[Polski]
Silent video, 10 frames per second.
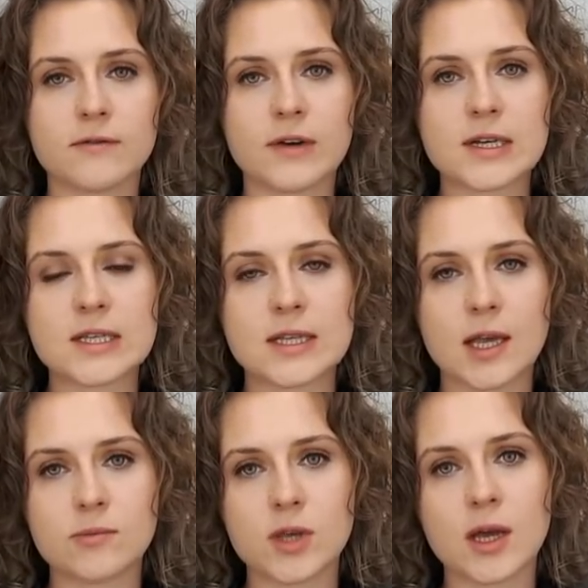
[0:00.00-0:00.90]
W wersji
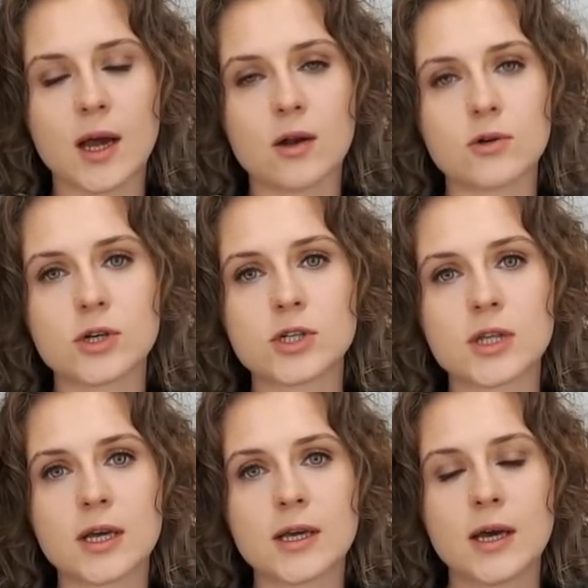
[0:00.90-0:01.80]
najmniej
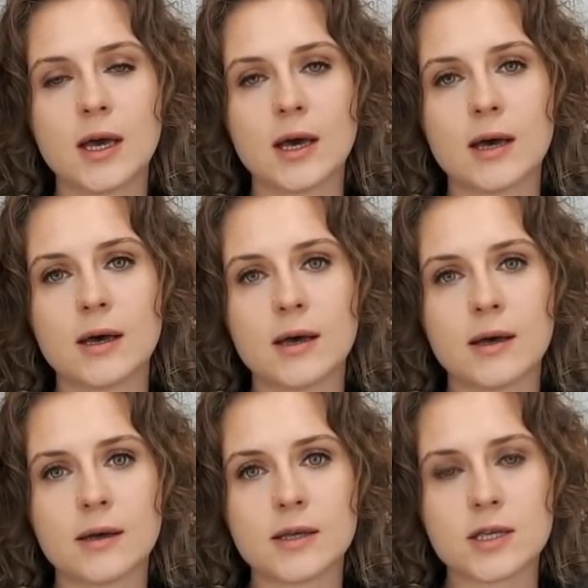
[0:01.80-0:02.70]
kalorycznej
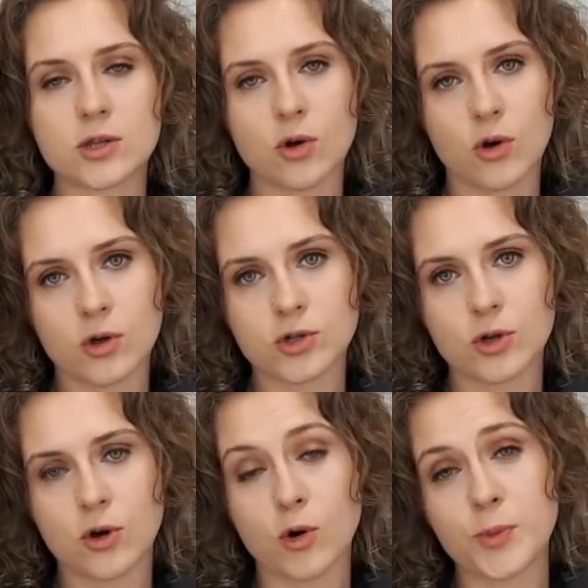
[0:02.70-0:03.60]
e, jest to koszt
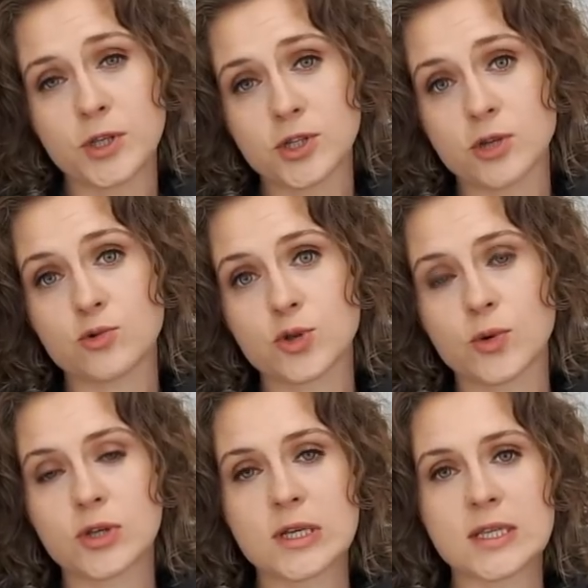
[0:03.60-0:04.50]
około 50
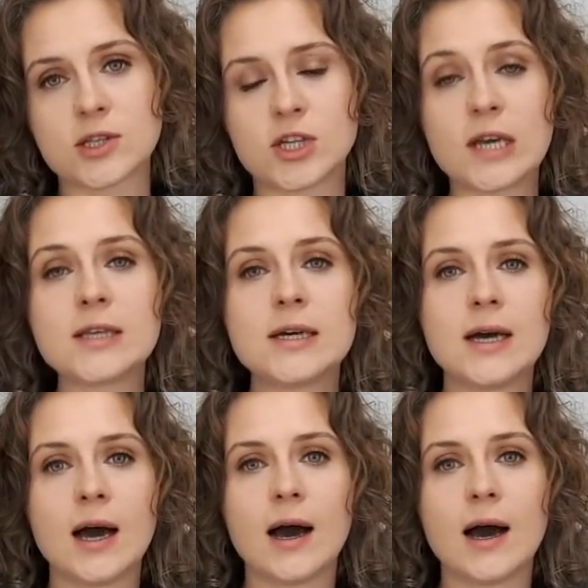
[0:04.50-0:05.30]
zł za dzień,